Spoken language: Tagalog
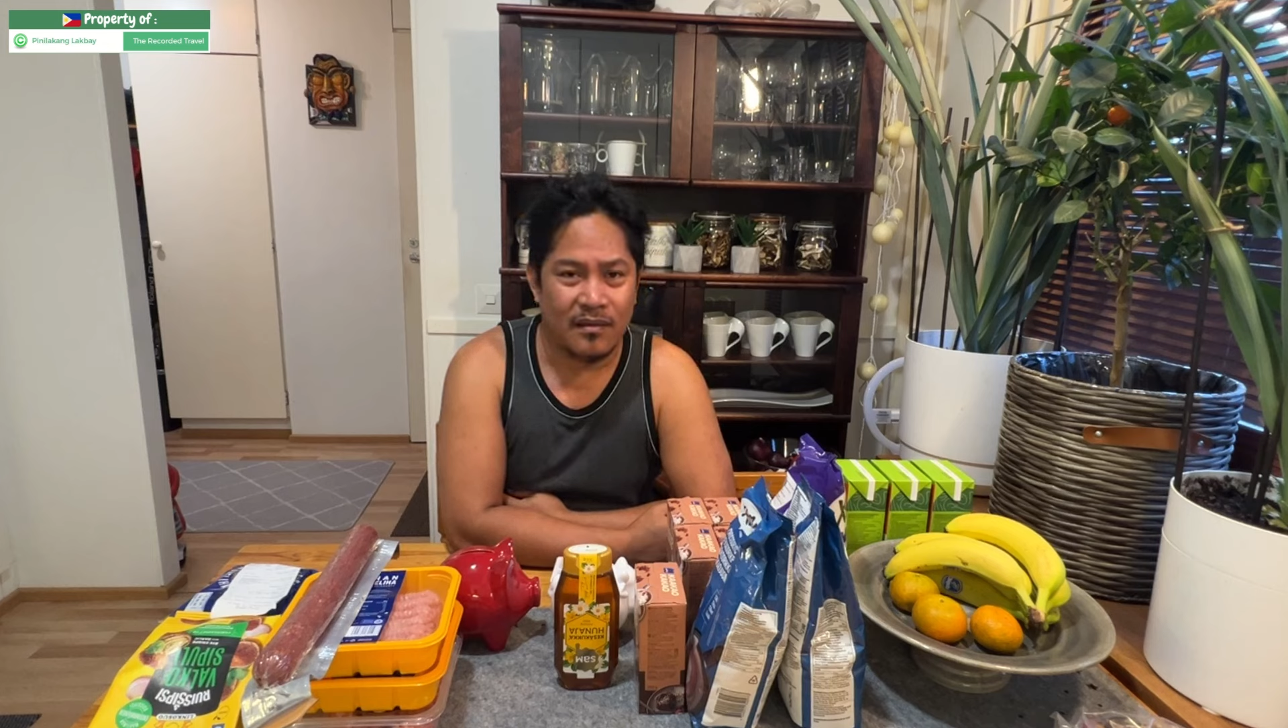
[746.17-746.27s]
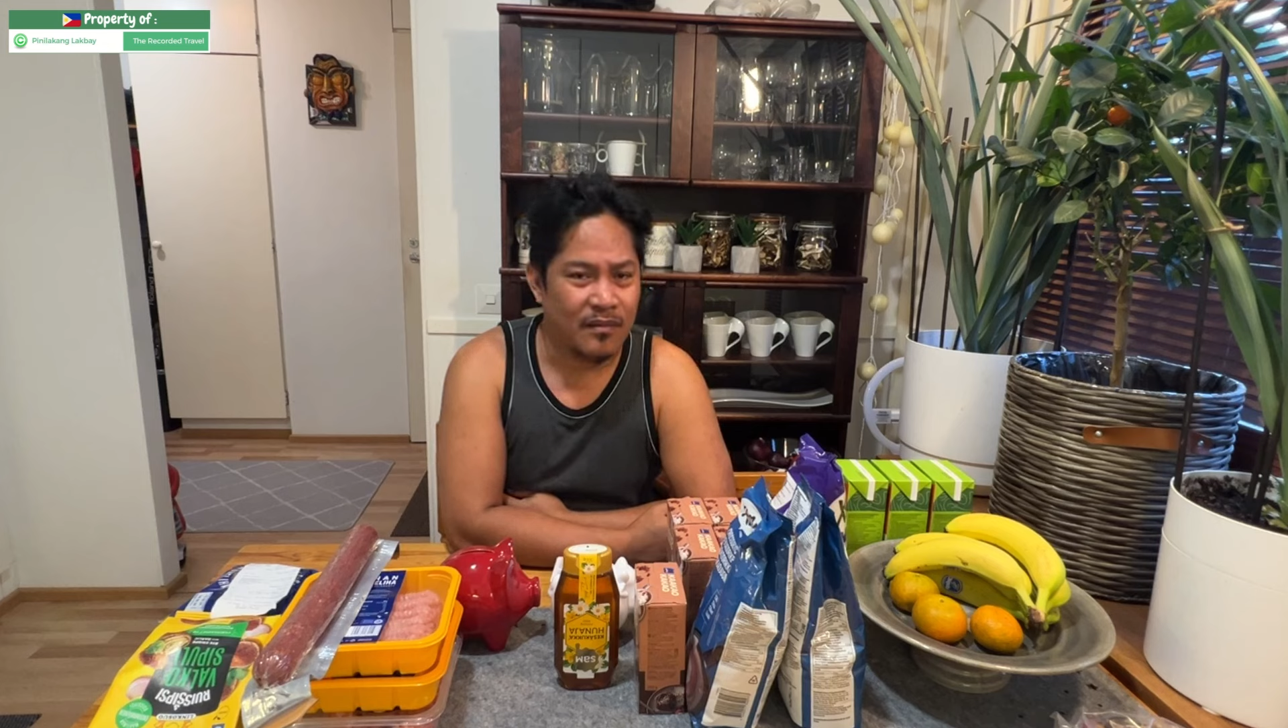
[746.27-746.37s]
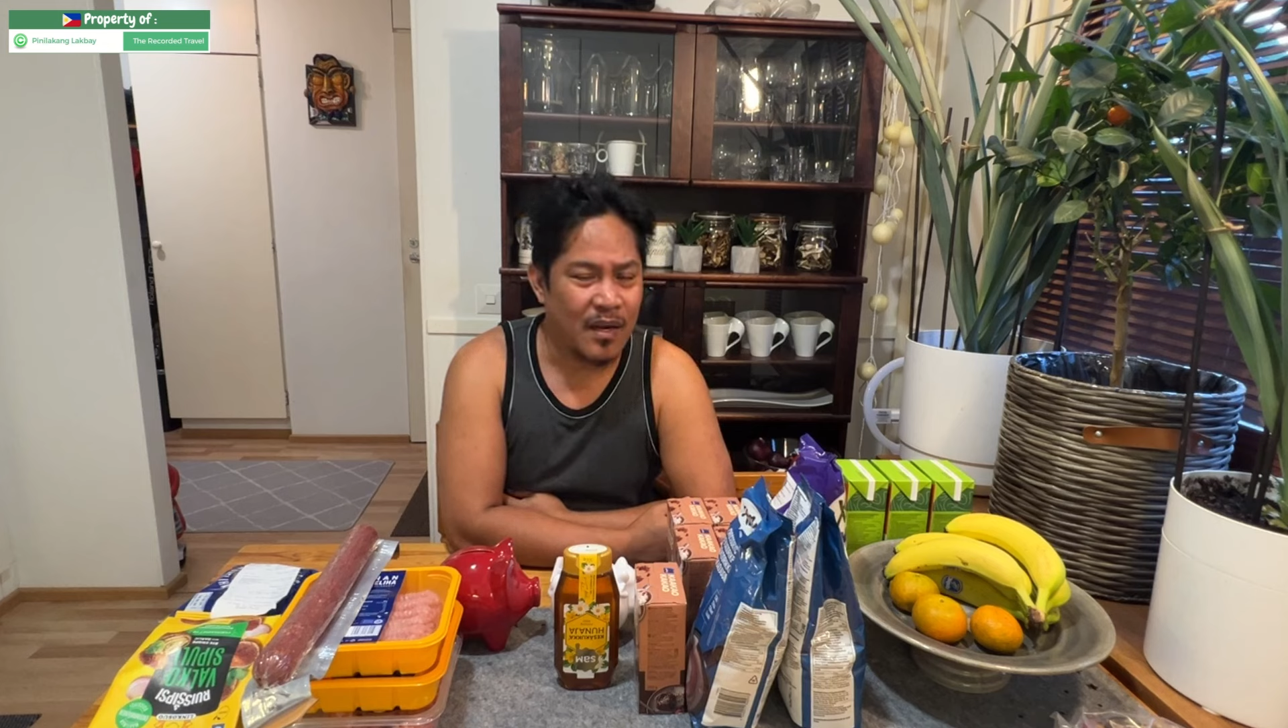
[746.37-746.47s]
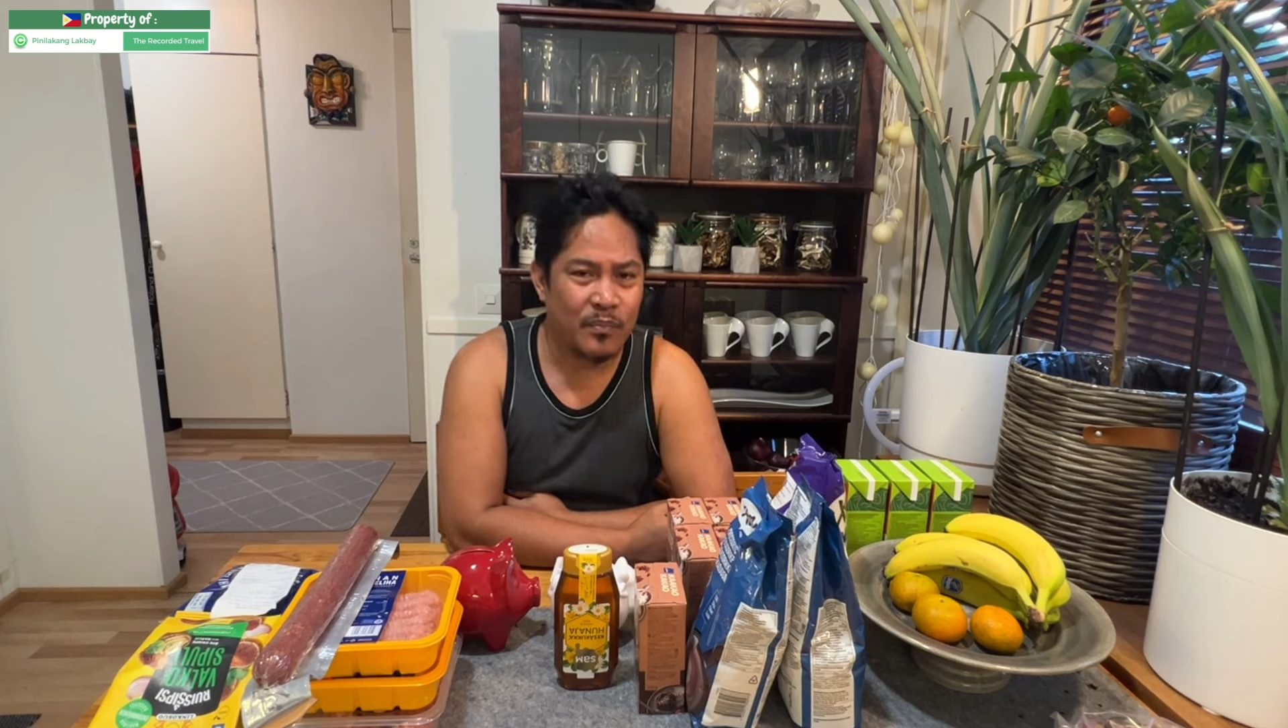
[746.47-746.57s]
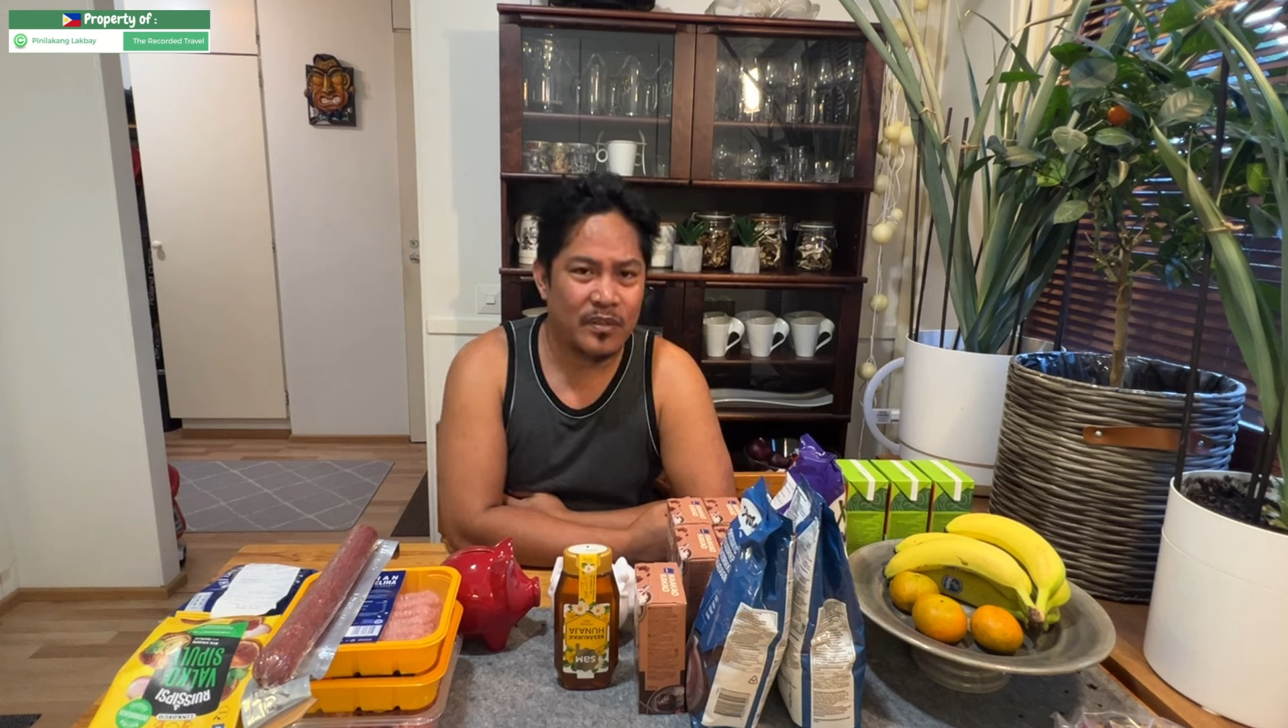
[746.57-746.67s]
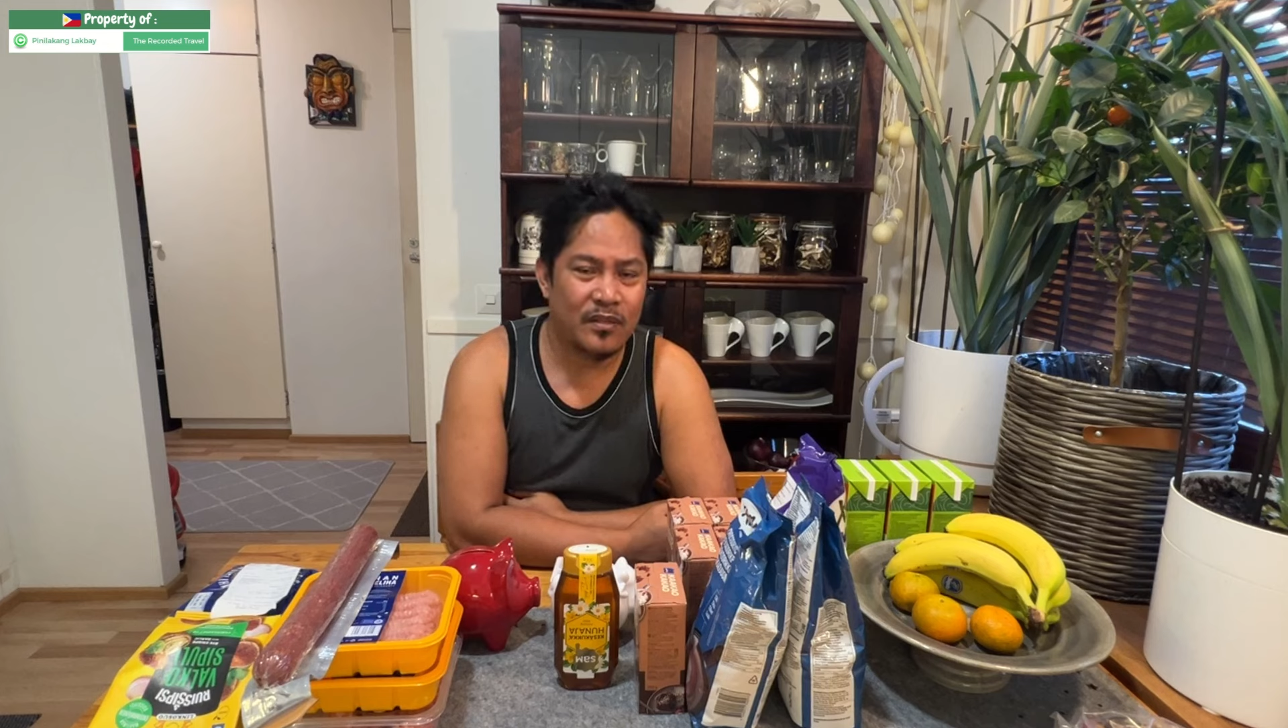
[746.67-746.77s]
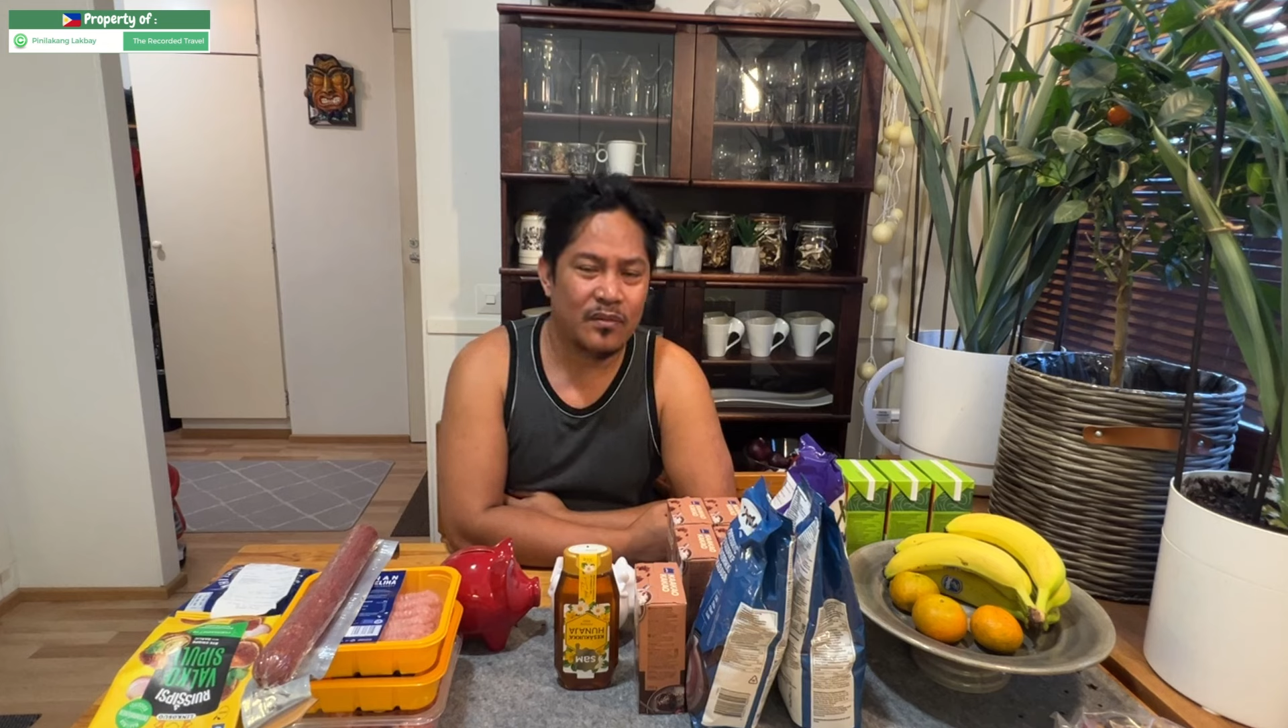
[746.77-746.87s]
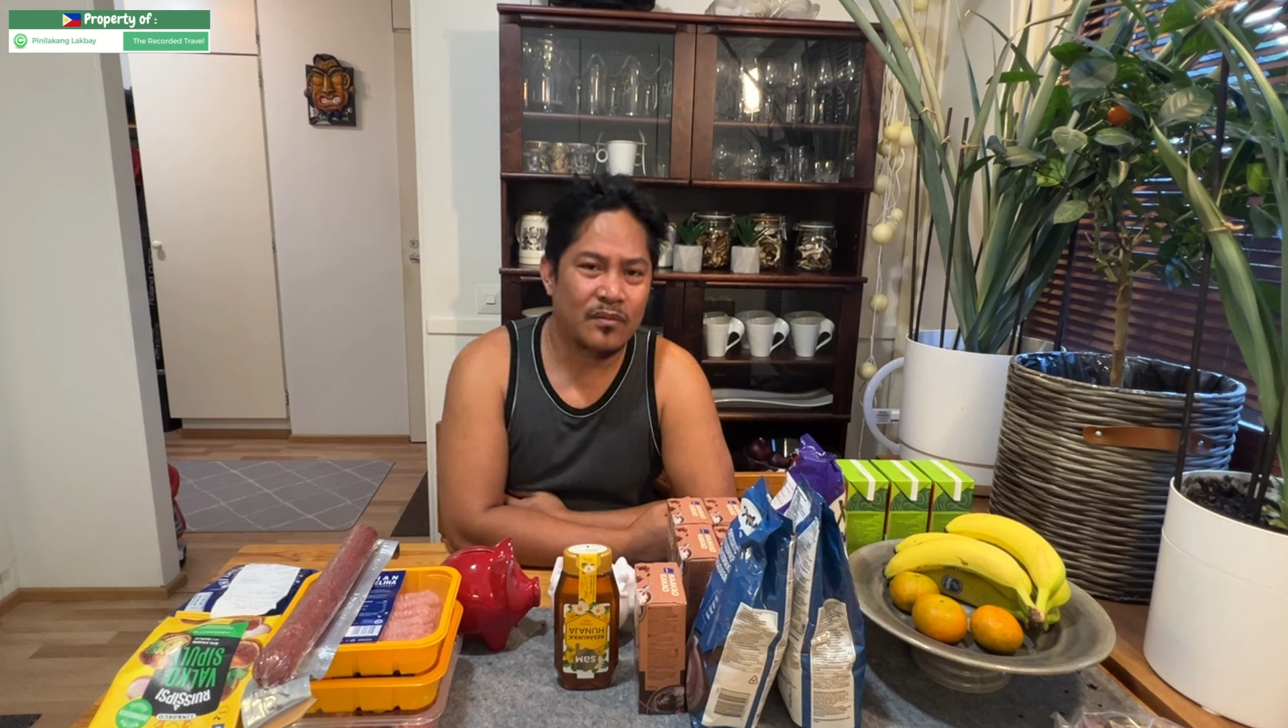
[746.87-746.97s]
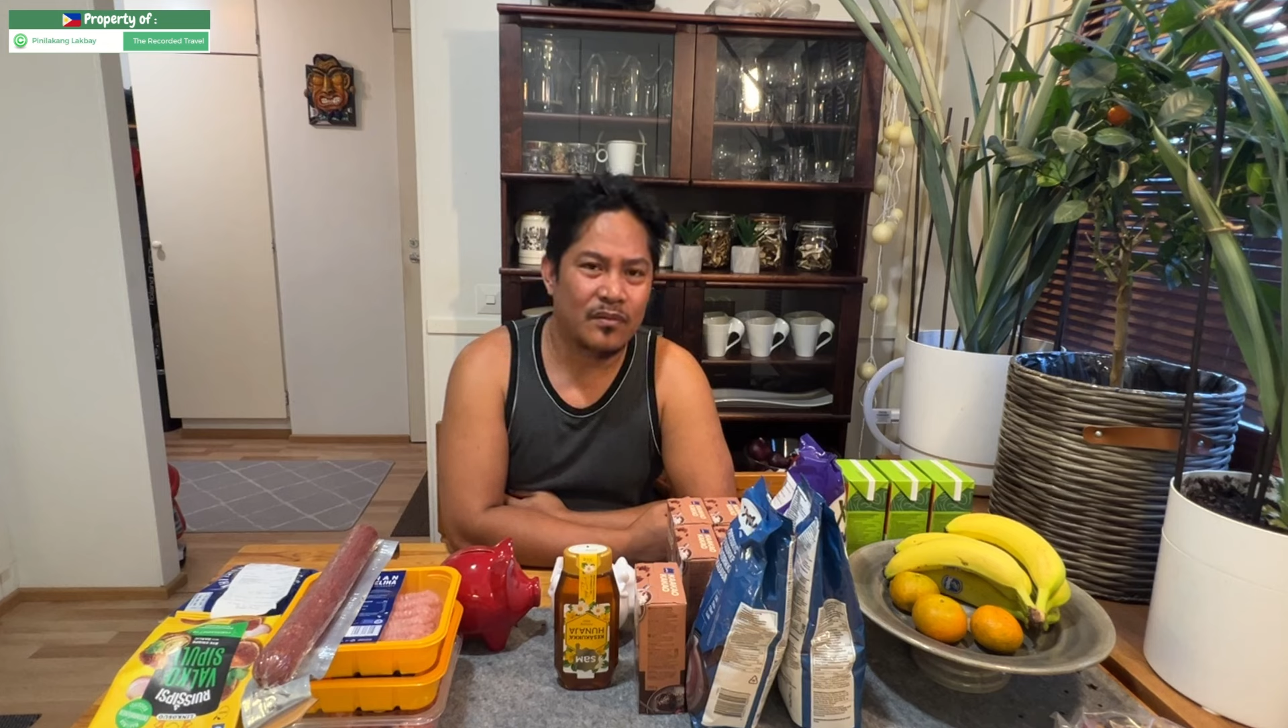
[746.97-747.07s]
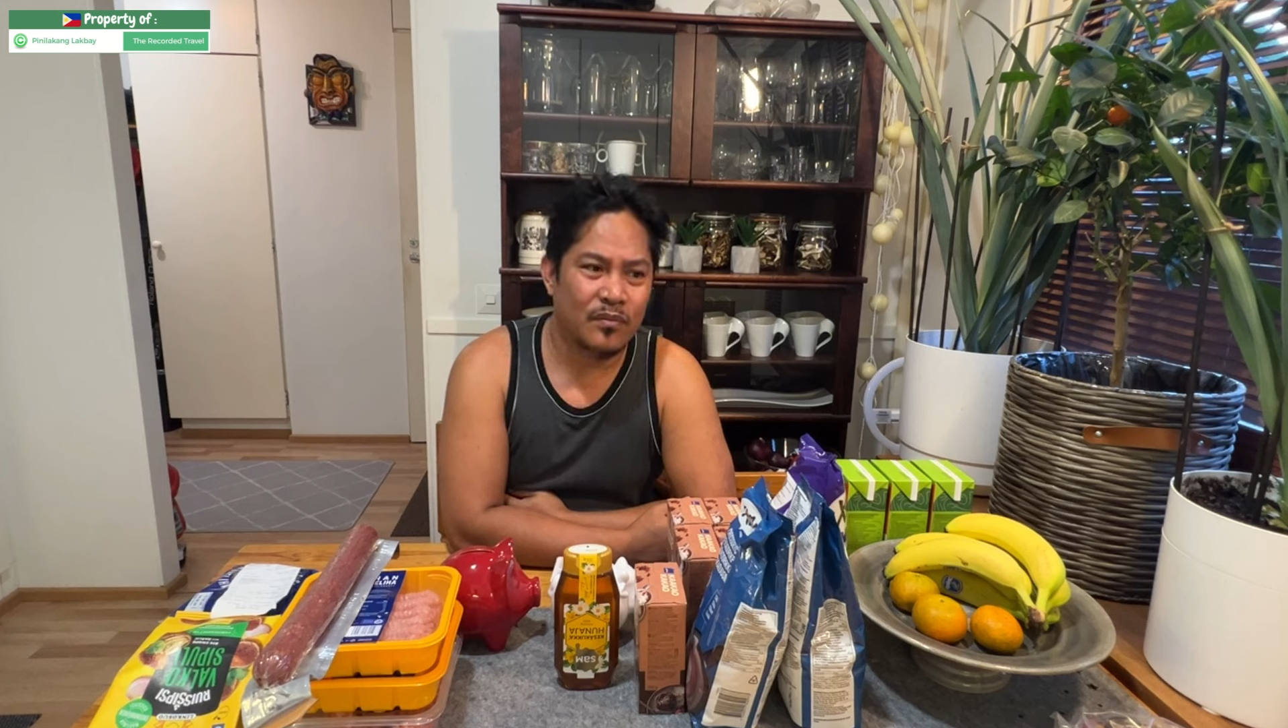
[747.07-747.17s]
wala po
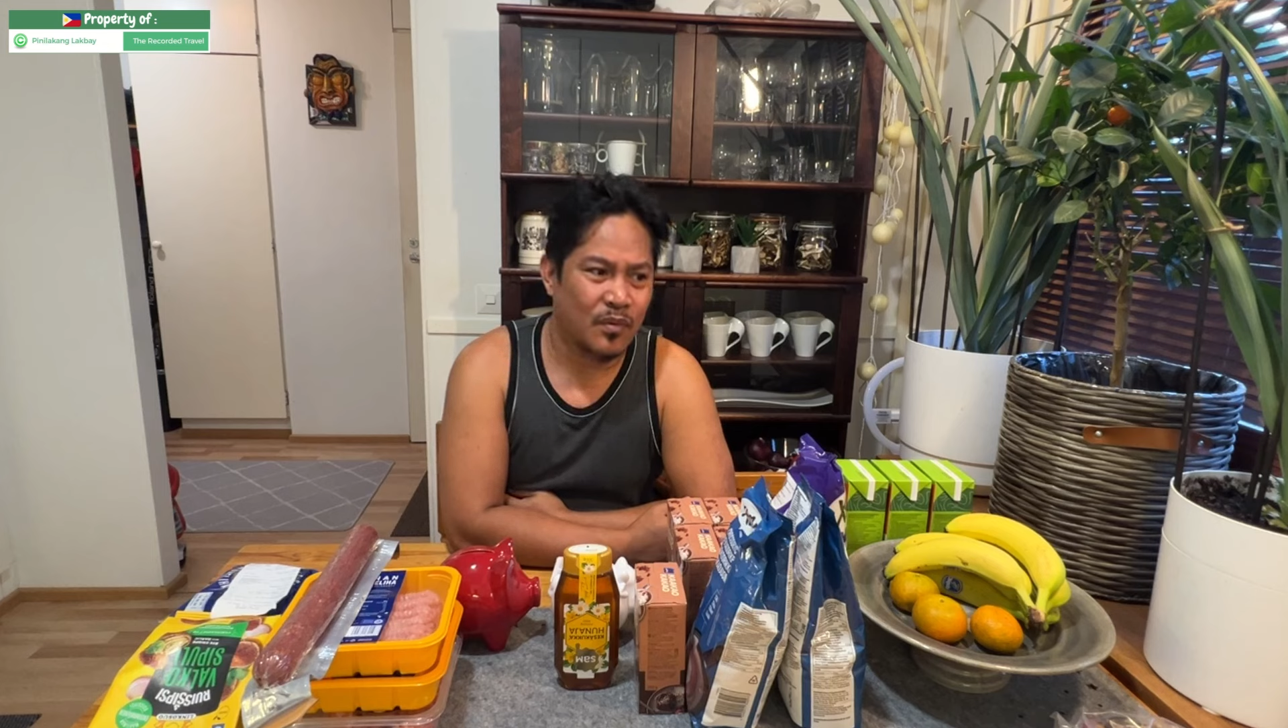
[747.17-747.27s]
ditong,